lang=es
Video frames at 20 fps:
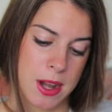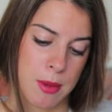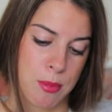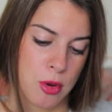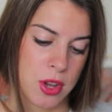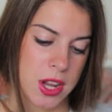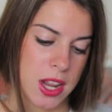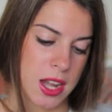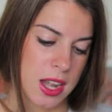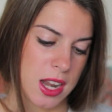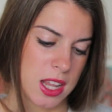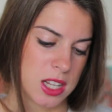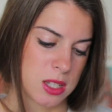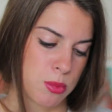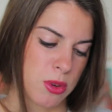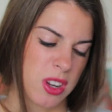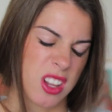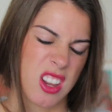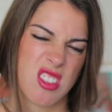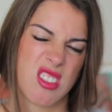ponerlas
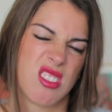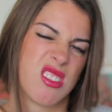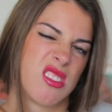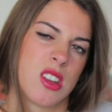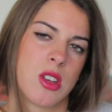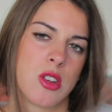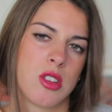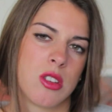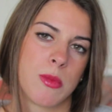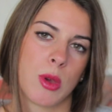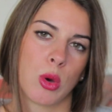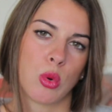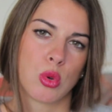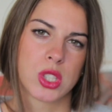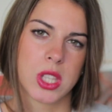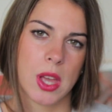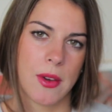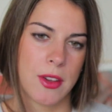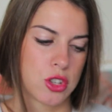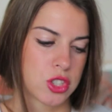porque no me
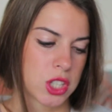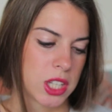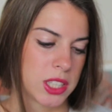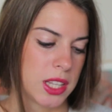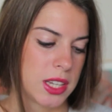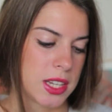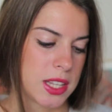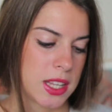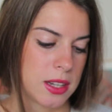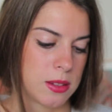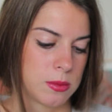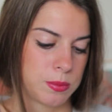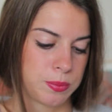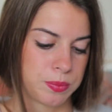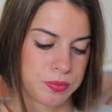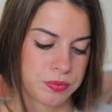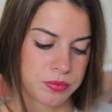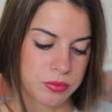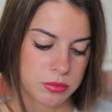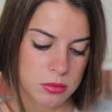gustaban los que tenían.
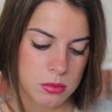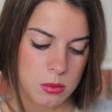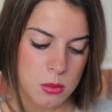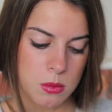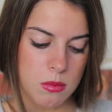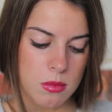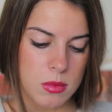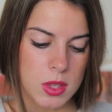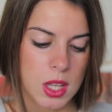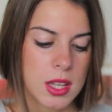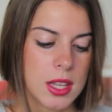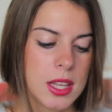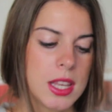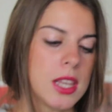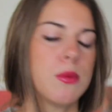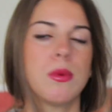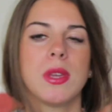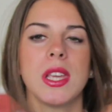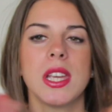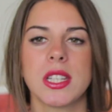
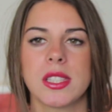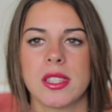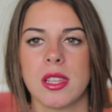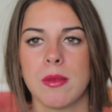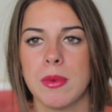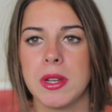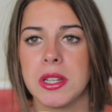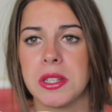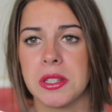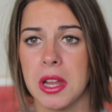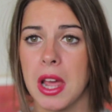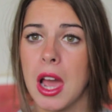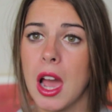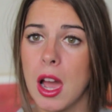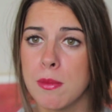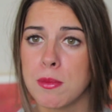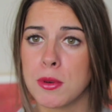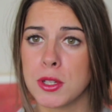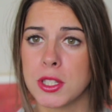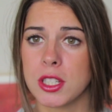Y vi este y pensé,
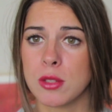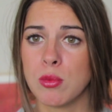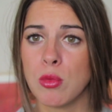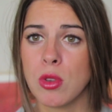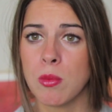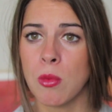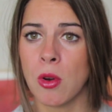ah, pues es muy